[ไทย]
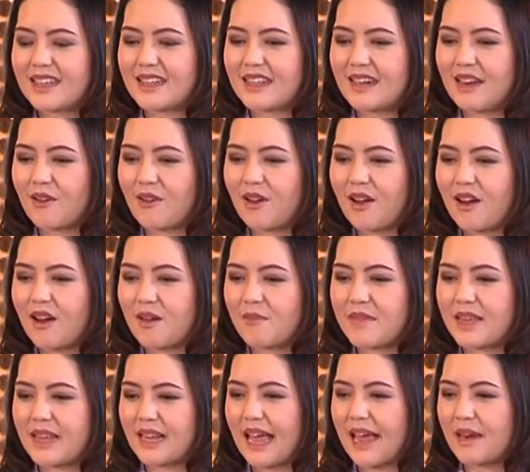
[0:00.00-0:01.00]
แล้วก็
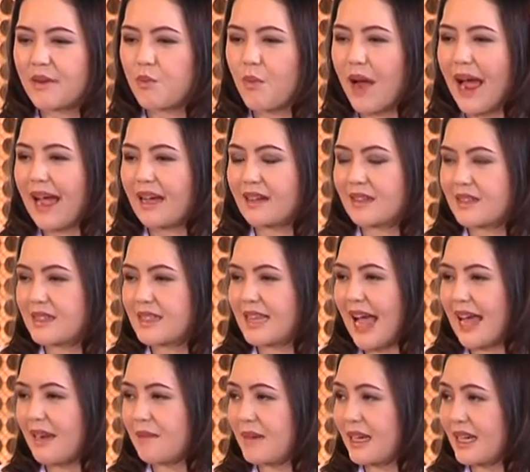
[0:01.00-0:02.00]
มีการวาง
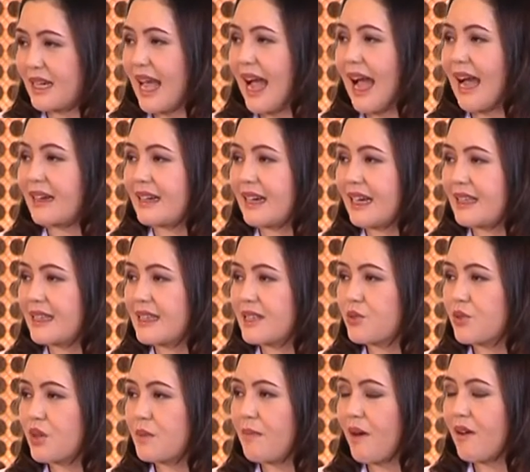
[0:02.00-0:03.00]
สารบางอย่างนะคะที่
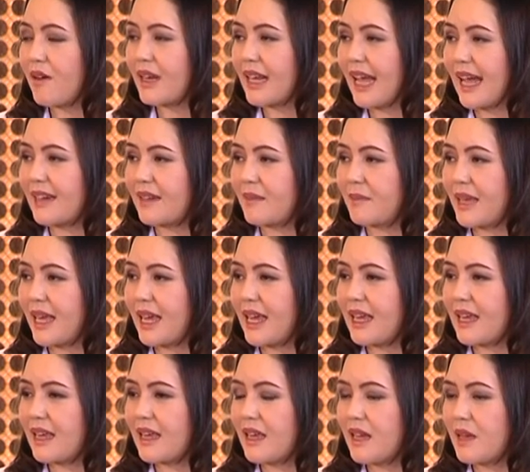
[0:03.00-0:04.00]
ช่วยป้องกันไม่
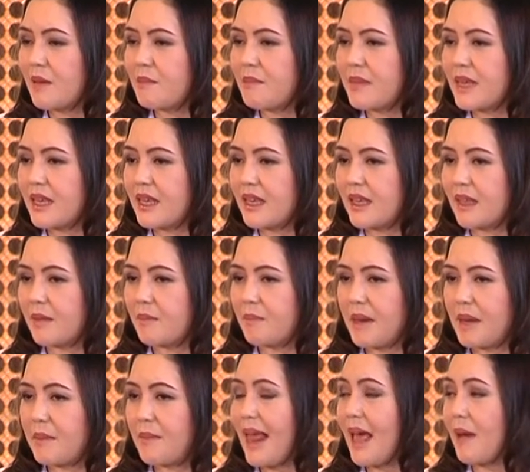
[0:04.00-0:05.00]
ให้มี
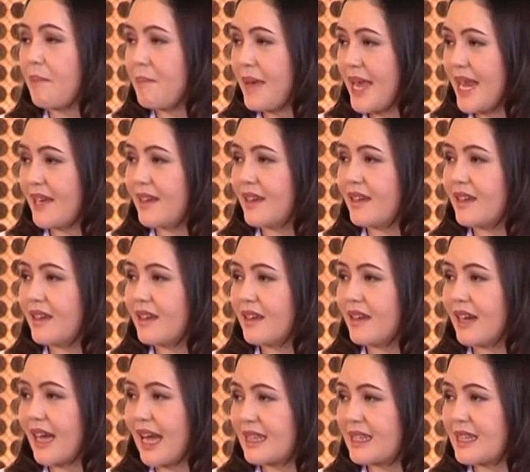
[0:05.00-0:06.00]
เป็นแผลเป็น
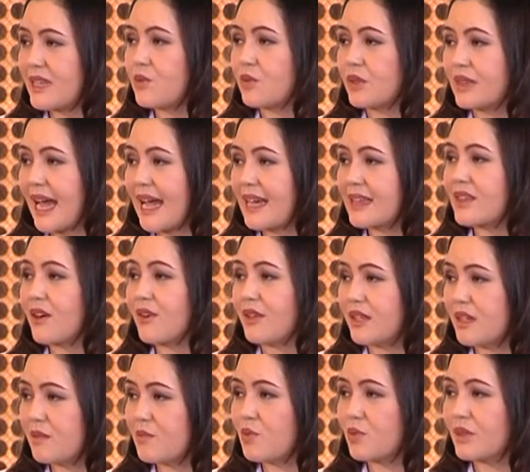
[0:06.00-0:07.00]
นะคะที่อยู่ใต้ต่อ
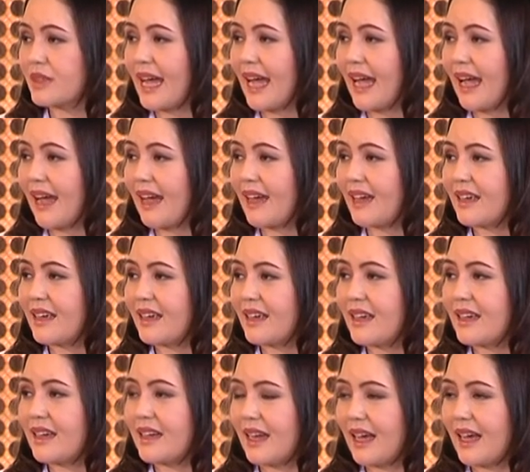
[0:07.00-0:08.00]
เยื่อบุตา
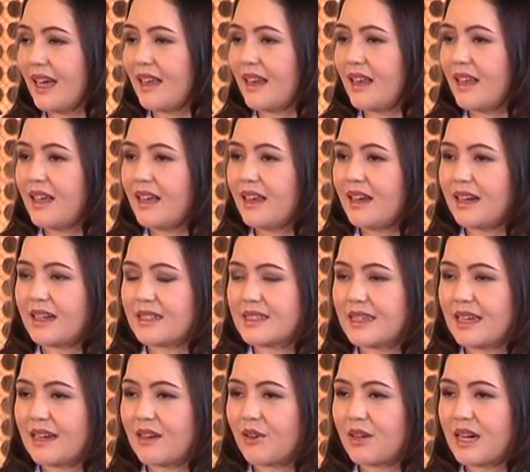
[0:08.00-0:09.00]
นะคะหลัง
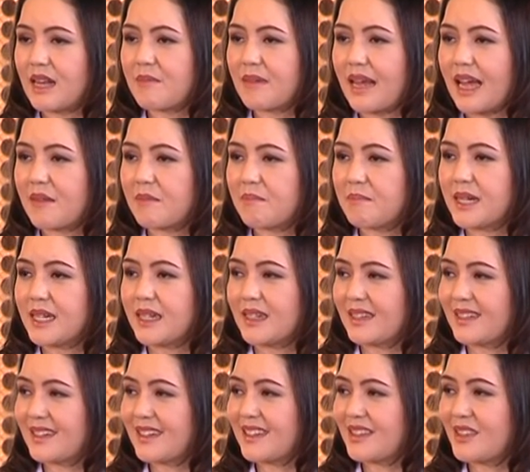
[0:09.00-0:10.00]
จากเราก็ทำการเปิด
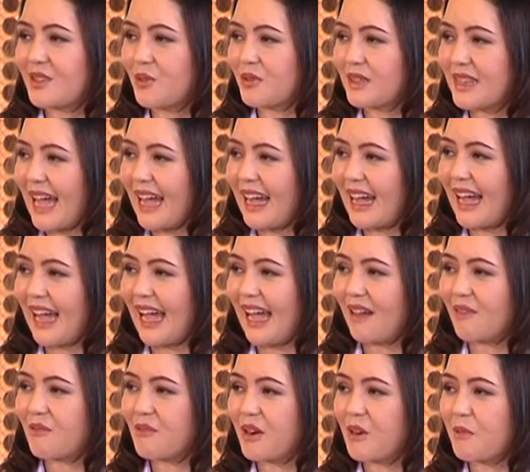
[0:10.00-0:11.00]
ตรงตาขา
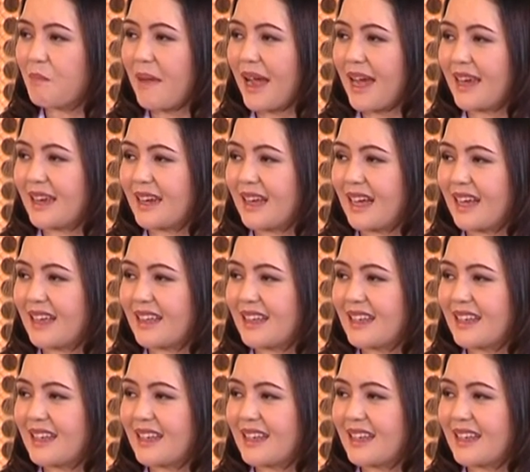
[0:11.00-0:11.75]
วเข้าไปนะคะ